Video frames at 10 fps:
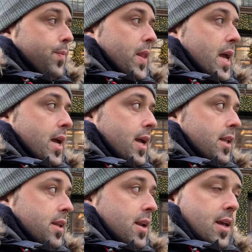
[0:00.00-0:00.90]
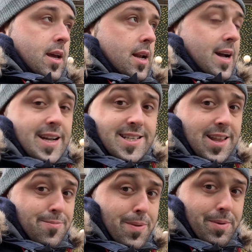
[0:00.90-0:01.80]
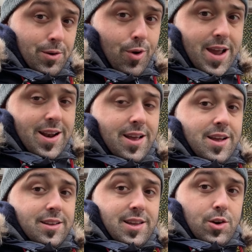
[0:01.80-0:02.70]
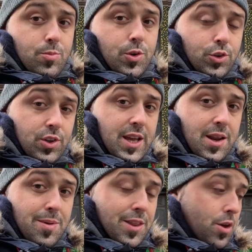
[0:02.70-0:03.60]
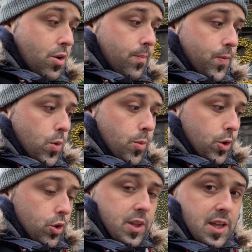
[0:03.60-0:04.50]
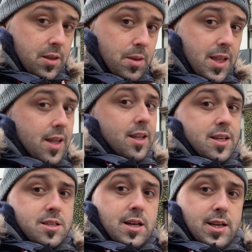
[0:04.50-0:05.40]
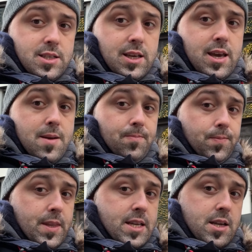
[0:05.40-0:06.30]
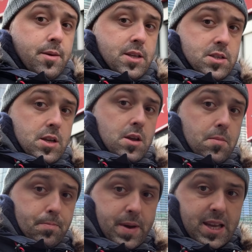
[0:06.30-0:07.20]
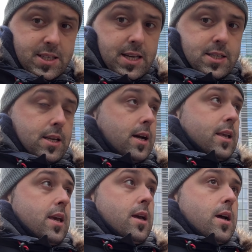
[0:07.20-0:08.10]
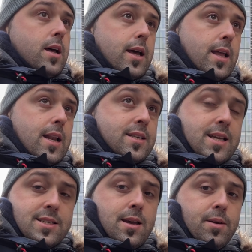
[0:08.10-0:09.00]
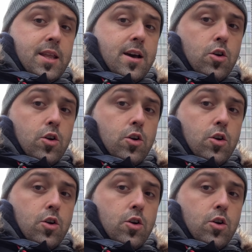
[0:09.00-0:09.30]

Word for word: eh, y tiene la casa de Papá Noel, tiene un montón de animación, un montón de actividades, así que ya sabéis, Macy's aquí, en la sexta avenida